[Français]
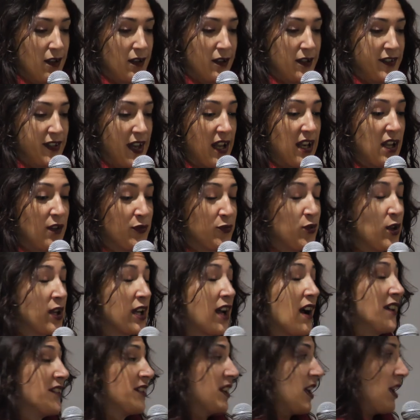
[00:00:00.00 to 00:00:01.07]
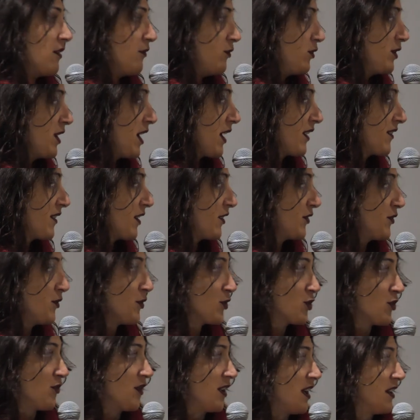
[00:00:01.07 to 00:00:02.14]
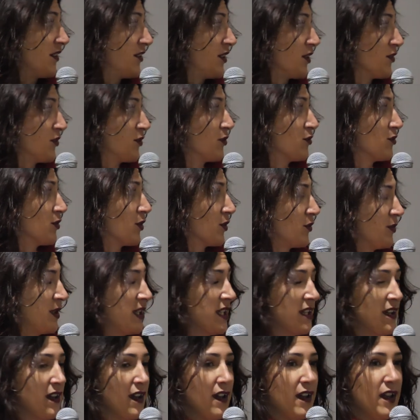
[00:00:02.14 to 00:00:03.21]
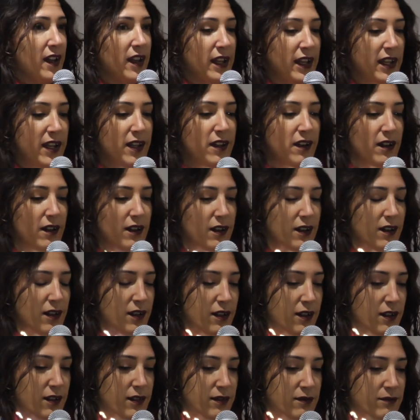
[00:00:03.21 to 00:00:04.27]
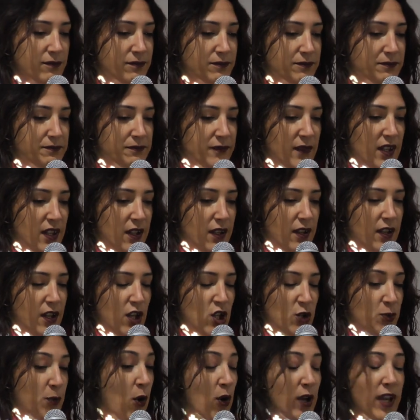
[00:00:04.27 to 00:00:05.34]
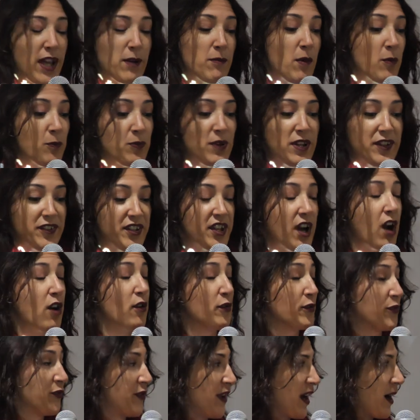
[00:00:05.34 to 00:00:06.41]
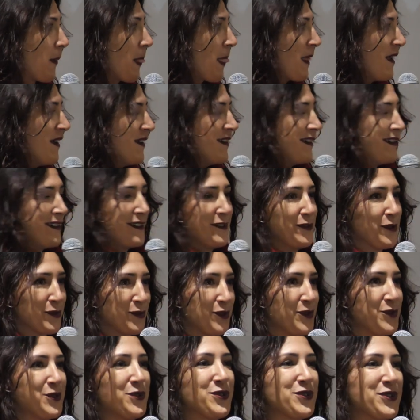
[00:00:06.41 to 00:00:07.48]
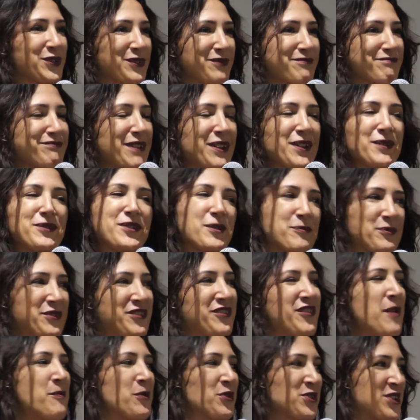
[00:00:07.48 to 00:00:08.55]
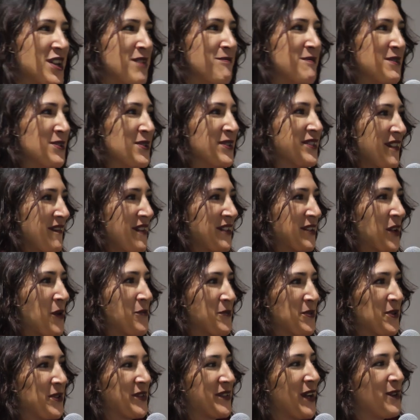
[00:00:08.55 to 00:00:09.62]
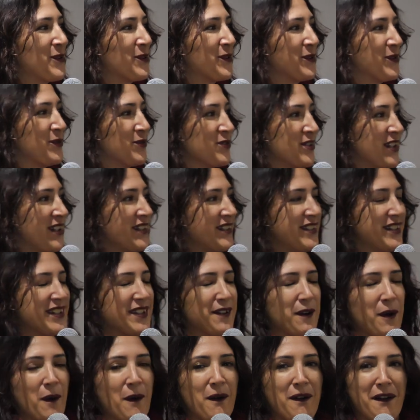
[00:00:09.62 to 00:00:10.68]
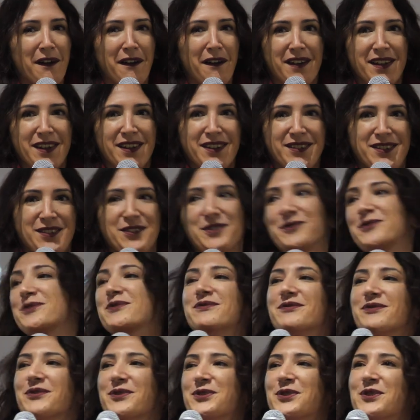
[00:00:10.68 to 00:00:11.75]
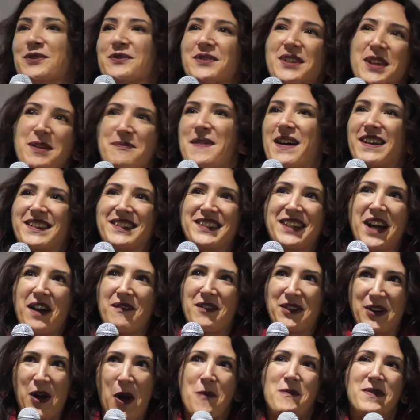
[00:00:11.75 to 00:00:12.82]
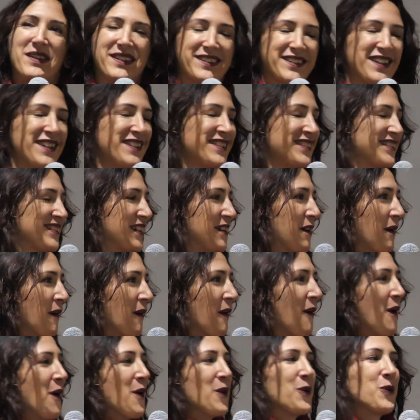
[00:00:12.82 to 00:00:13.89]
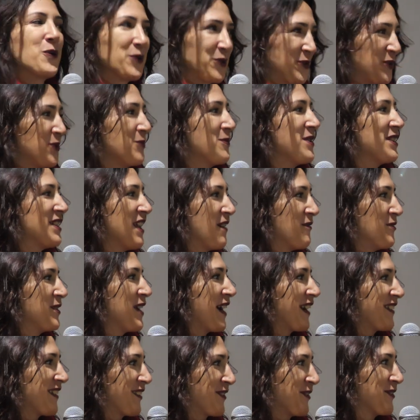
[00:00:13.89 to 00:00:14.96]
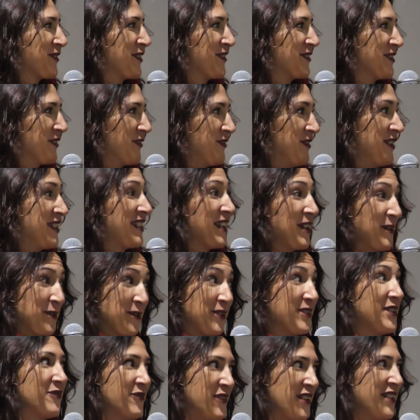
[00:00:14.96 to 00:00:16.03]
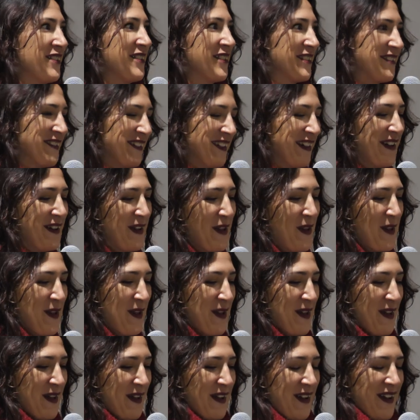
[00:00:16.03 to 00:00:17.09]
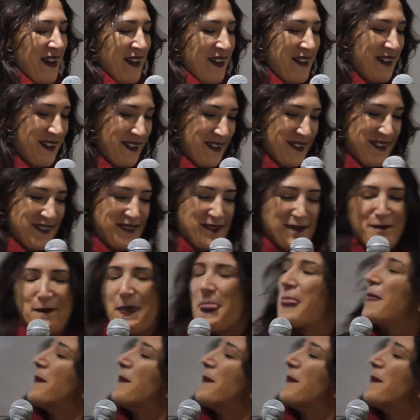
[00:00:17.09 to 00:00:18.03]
c'est à la fois grâce à la vulgarisation que je fais de la science aujourd'hui et, euh, et je prends également plaisir à en faire. Et donc du coup, pendant ces 20 prochaines minutes, ça va être un peu ça le sujet. Euh, si vous, deviez partir avec un message, c'est euh, consommer de la vulgarisation scientifique et aussi faites-en. Euh,